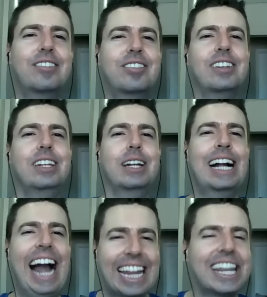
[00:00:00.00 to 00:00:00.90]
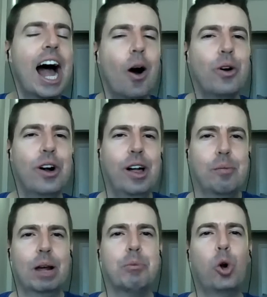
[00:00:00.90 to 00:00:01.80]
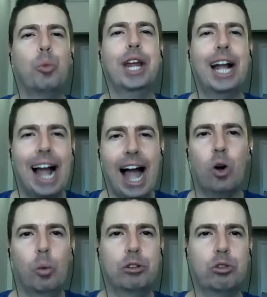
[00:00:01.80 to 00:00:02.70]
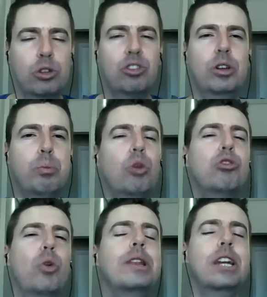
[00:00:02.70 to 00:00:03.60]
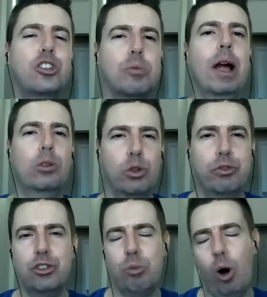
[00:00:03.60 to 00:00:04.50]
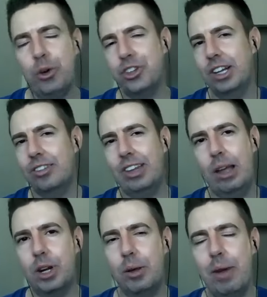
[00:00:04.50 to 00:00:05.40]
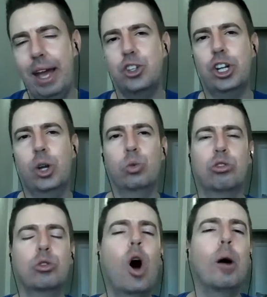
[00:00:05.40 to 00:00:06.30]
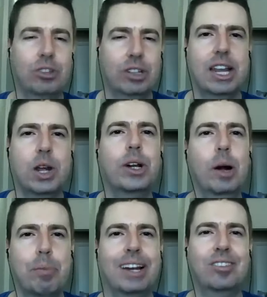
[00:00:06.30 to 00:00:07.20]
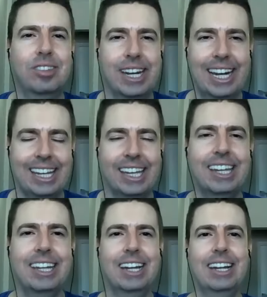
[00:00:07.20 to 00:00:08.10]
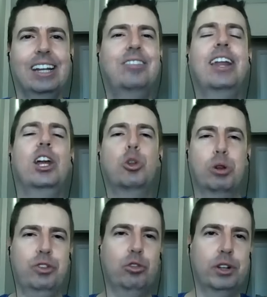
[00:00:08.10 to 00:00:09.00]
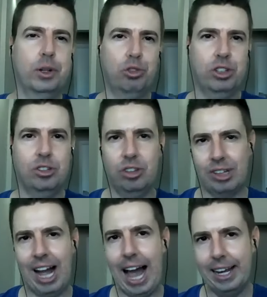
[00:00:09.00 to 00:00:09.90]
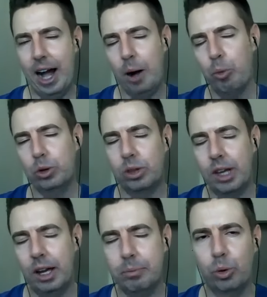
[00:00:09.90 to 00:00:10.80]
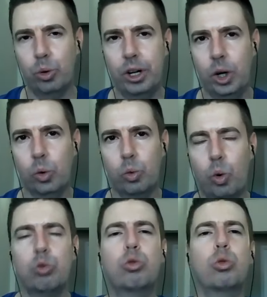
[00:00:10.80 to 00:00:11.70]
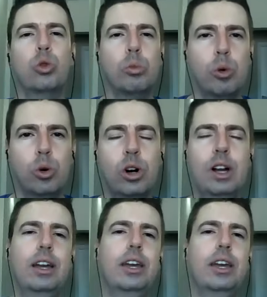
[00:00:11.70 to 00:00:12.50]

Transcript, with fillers: esse canal para me comunicar com pessoas que buscam entendimento do futebol, eu tinha sempre em mente que um dos nomes que teriam que aparecer aqui seria do professor Alcides Escalha. Há muito tempo eu consumo,